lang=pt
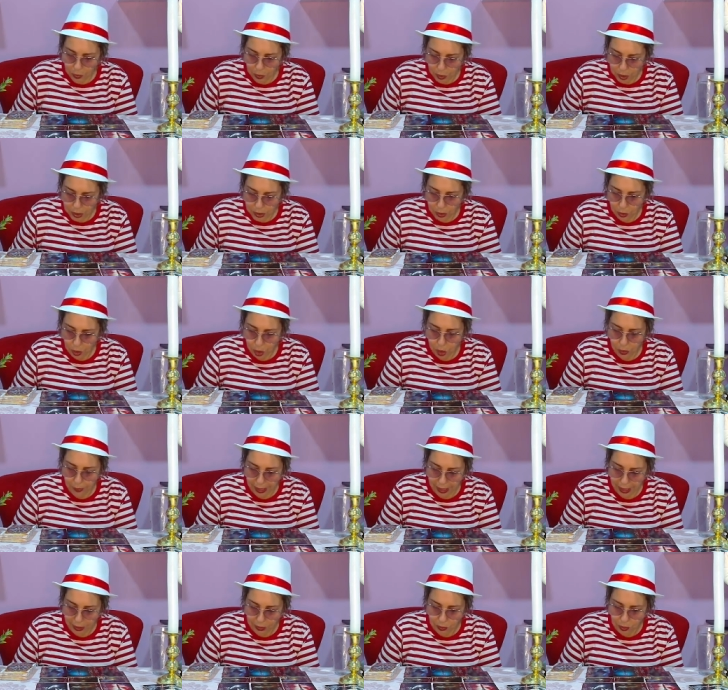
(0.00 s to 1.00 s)
os seus
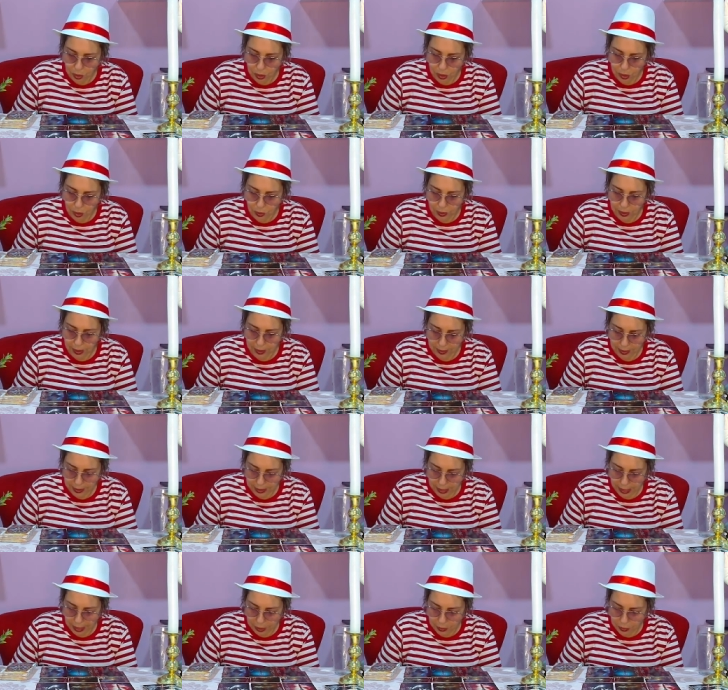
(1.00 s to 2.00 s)
medos, seus
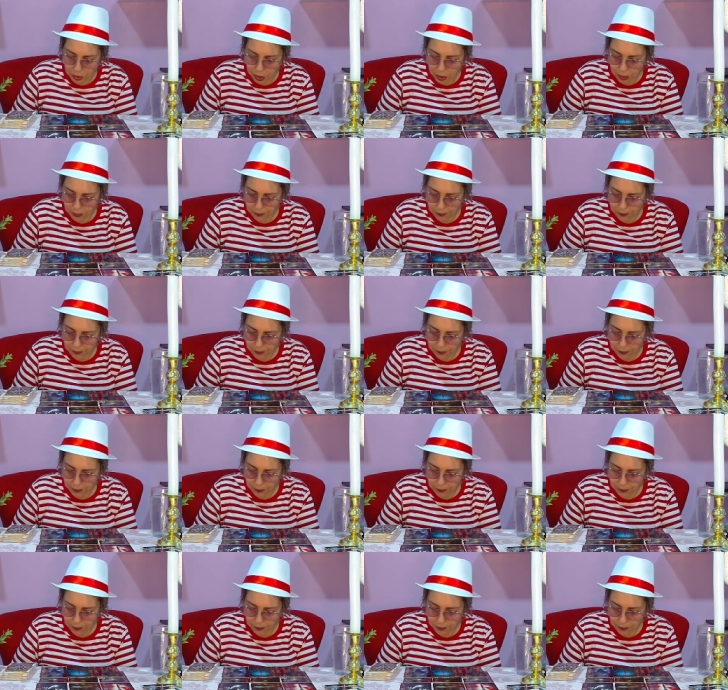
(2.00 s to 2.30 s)
anseios,